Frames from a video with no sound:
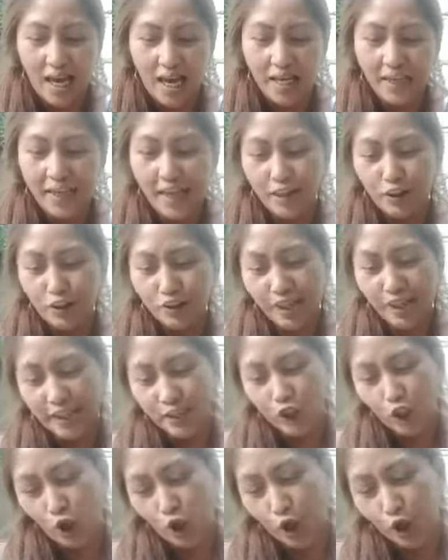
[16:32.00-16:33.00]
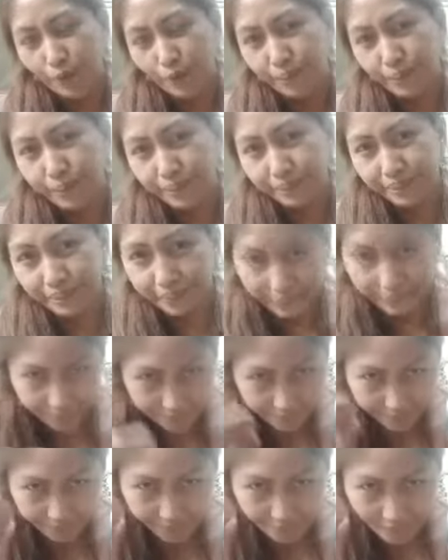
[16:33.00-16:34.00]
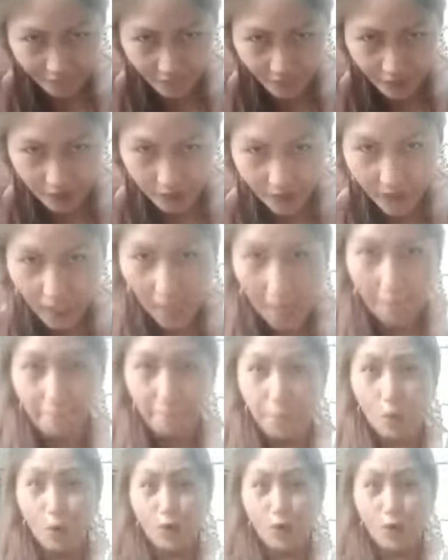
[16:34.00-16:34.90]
Ang ano neto, ang